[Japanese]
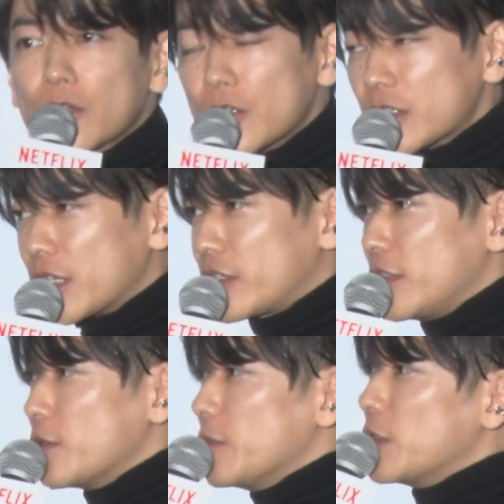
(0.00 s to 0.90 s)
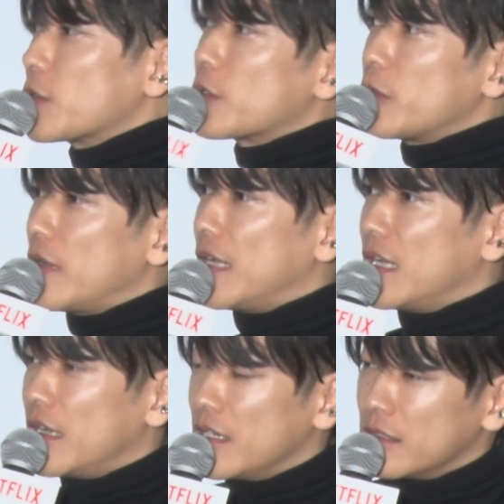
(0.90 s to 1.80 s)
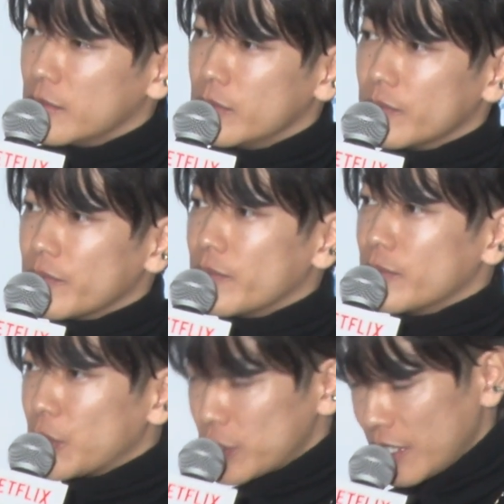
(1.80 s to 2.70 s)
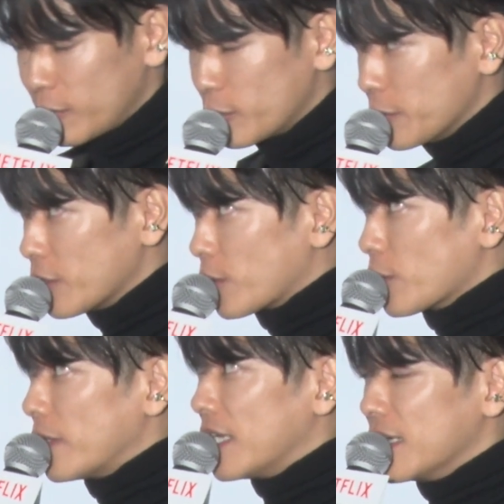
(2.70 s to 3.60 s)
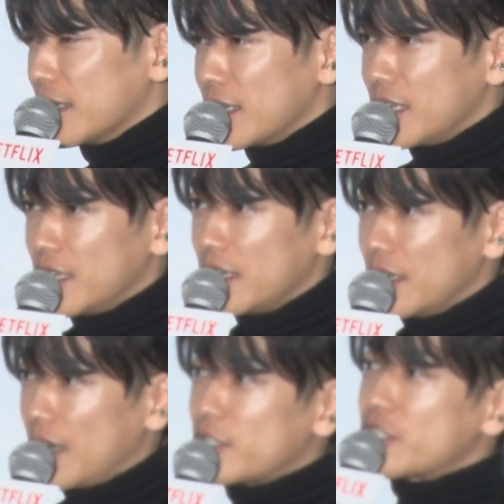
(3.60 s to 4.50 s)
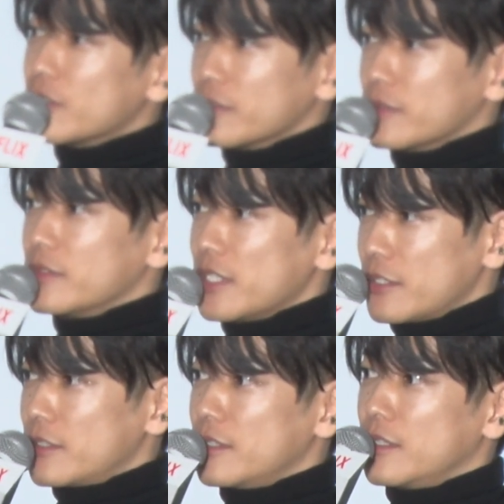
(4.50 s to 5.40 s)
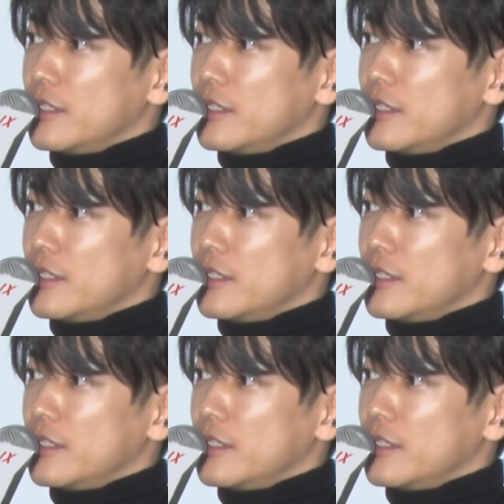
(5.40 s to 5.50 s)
この作品の見どころは、僕が思う見どころはアクションです。